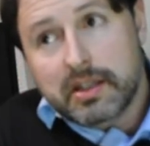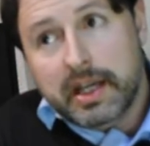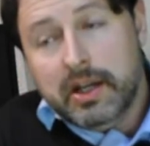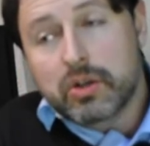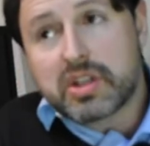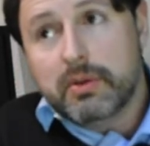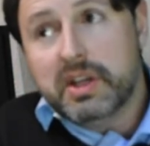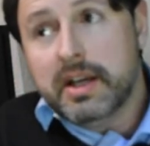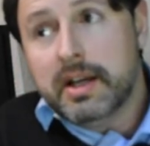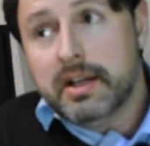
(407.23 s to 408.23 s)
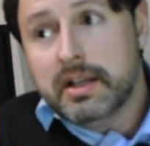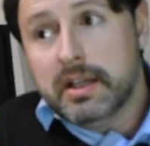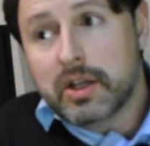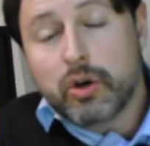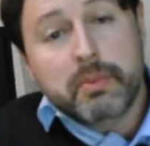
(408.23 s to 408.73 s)
en los que voy a
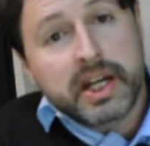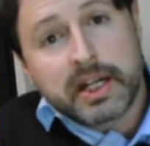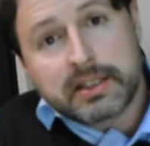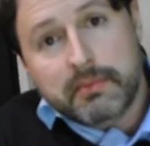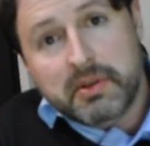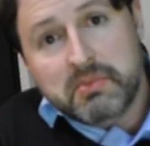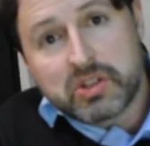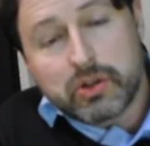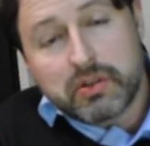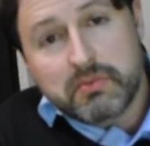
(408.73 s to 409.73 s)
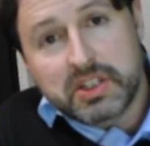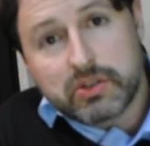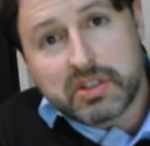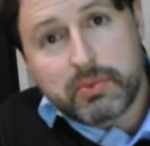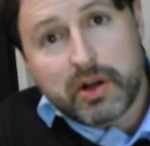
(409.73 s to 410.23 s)
eh, combinar también mis
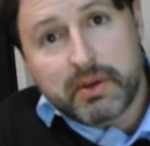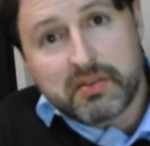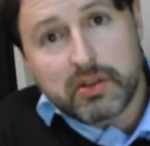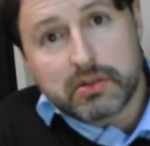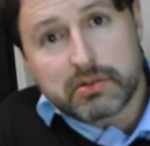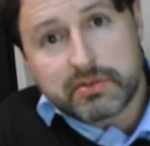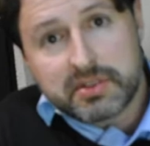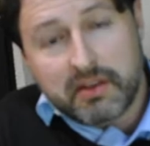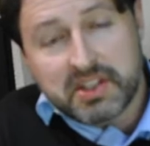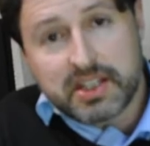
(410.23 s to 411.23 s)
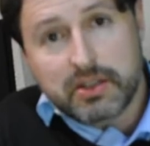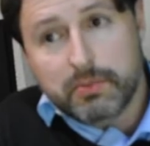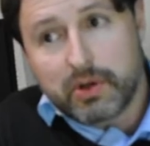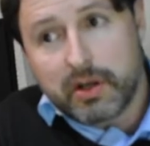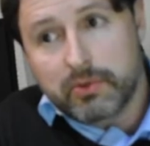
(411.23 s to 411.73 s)
conocimientos de programación. Sabéis que yo
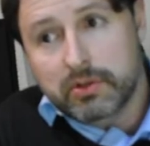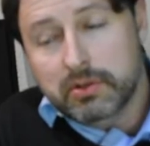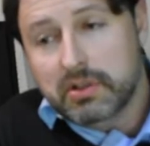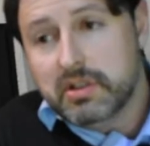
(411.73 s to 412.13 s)
programo,